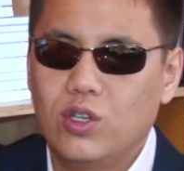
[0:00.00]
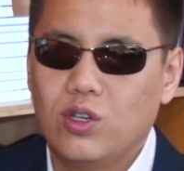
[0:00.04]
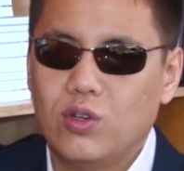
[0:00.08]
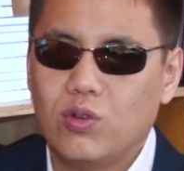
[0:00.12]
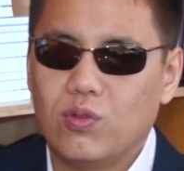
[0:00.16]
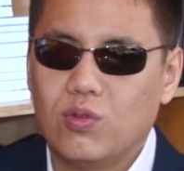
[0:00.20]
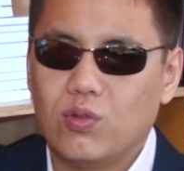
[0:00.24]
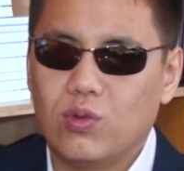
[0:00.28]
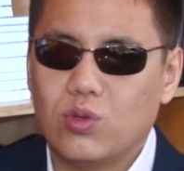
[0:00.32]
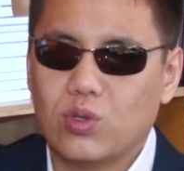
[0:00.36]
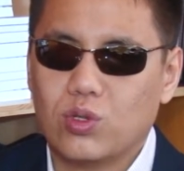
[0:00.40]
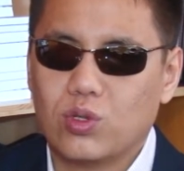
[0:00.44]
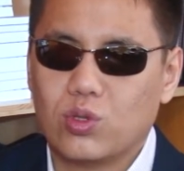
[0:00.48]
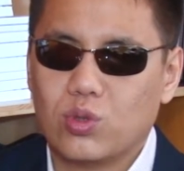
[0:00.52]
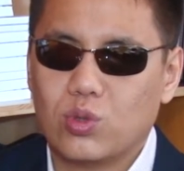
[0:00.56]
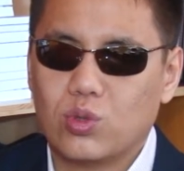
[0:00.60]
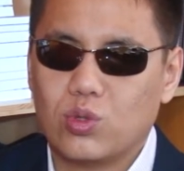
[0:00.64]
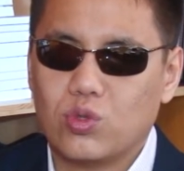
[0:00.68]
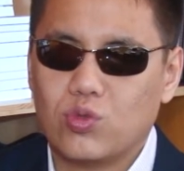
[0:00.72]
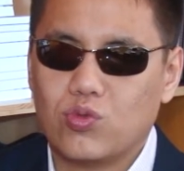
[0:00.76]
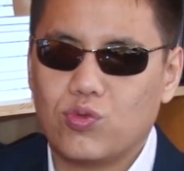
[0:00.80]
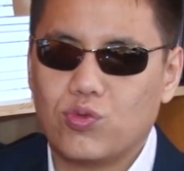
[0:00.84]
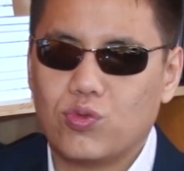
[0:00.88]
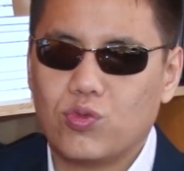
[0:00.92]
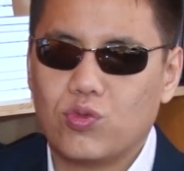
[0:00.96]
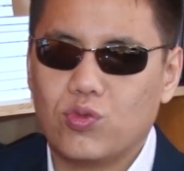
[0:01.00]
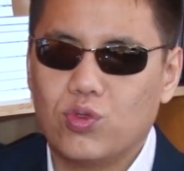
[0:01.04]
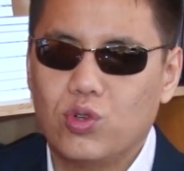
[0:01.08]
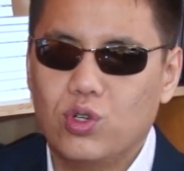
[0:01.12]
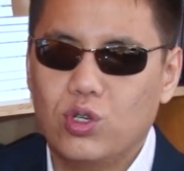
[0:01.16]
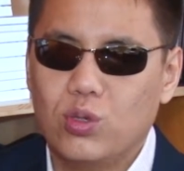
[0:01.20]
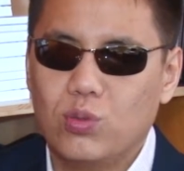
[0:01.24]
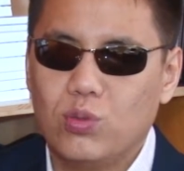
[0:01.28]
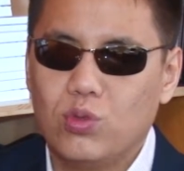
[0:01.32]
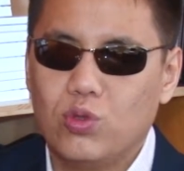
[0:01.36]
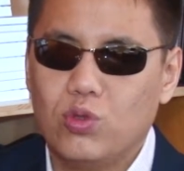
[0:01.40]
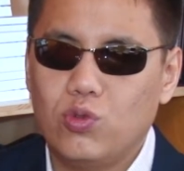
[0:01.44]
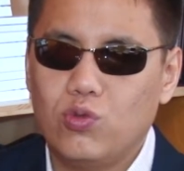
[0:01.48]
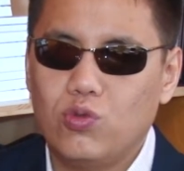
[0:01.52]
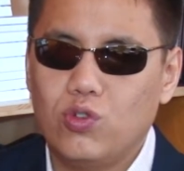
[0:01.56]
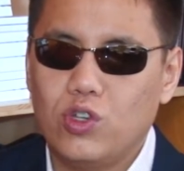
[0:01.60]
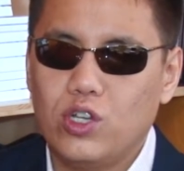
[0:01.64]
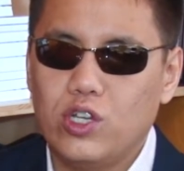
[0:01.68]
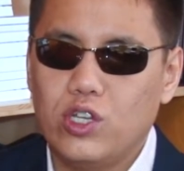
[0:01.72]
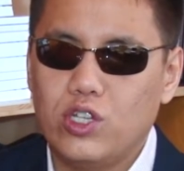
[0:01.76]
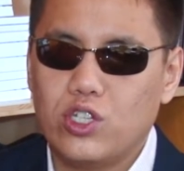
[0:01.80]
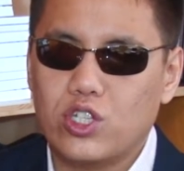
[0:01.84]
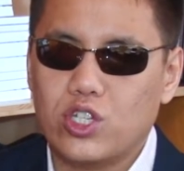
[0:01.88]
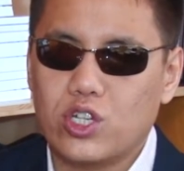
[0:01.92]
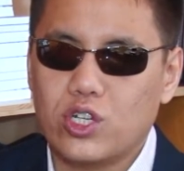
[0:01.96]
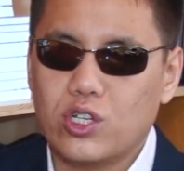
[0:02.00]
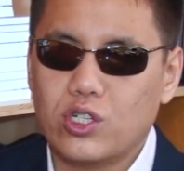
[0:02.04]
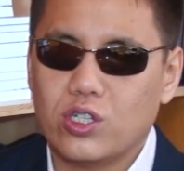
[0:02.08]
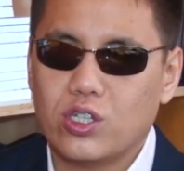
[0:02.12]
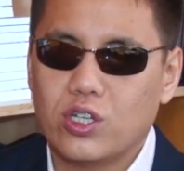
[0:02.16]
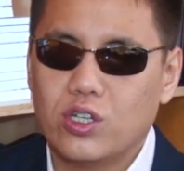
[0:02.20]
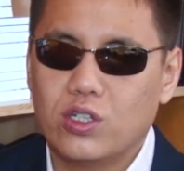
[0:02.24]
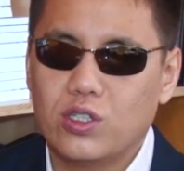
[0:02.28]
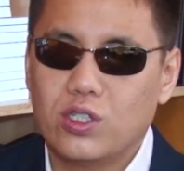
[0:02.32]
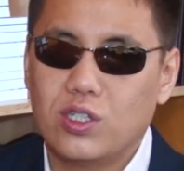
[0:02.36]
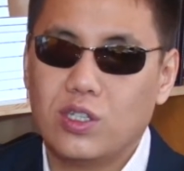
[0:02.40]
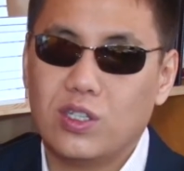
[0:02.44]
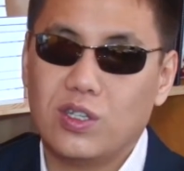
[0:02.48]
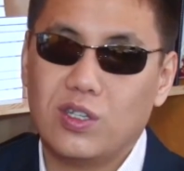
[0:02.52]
вот, то есть вдвое мы увеличили, да,